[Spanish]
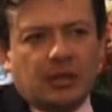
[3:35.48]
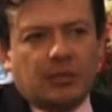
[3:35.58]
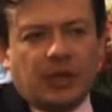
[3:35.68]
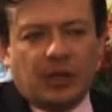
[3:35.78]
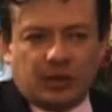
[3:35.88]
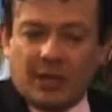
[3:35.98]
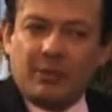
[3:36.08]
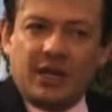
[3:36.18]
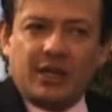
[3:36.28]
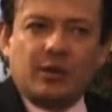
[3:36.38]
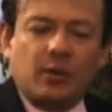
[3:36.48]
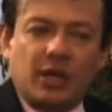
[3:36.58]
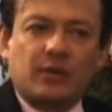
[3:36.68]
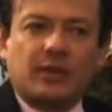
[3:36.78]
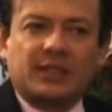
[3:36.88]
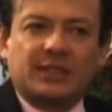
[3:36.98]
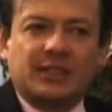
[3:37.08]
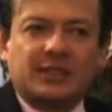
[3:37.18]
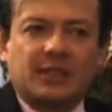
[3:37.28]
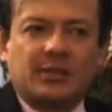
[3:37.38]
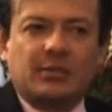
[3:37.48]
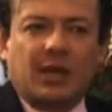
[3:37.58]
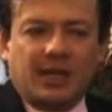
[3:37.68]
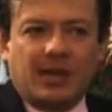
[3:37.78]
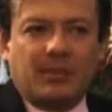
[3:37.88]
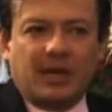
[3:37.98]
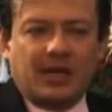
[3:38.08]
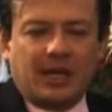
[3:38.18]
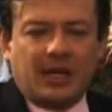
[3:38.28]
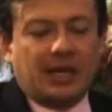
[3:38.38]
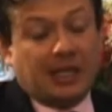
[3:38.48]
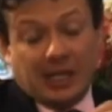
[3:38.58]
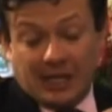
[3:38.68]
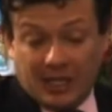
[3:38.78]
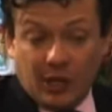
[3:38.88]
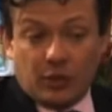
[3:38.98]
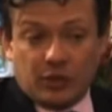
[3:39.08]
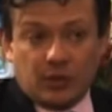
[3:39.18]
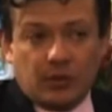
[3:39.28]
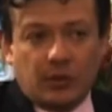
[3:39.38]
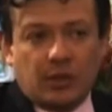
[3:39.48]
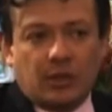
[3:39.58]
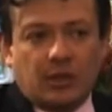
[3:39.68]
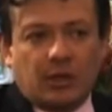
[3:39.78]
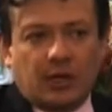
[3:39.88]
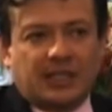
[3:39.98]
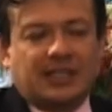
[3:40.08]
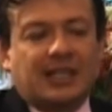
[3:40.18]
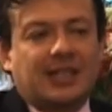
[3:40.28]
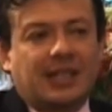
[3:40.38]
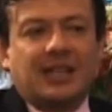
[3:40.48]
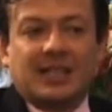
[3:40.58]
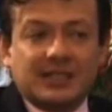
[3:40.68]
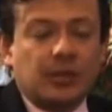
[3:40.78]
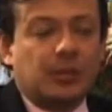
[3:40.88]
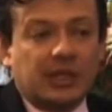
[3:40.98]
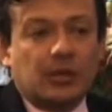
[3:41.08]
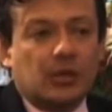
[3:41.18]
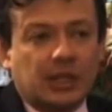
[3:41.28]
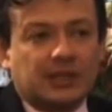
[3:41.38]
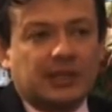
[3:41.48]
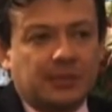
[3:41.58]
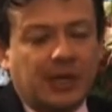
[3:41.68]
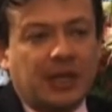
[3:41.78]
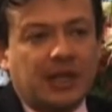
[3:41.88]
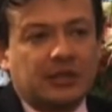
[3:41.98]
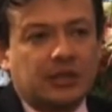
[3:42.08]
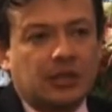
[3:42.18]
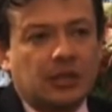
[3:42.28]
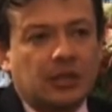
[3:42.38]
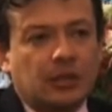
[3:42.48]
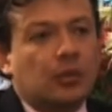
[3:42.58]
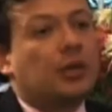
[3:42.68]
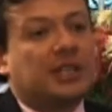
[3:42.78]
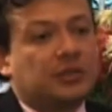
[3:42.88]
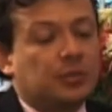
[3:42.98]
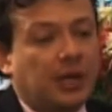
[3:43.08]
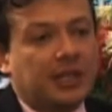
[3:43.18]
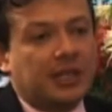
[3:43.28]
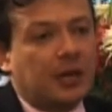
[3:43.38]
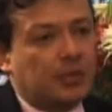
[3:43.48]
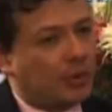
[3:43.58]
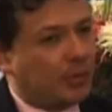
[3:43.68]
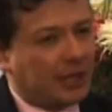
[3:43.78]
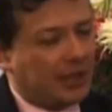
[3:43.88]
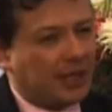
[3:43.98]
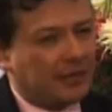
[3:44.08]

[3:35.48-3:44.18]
Pero también el gobierno francés vale la pena y el G8 resalta que en este momento lo que se espera es un gesto humanitario por parte de las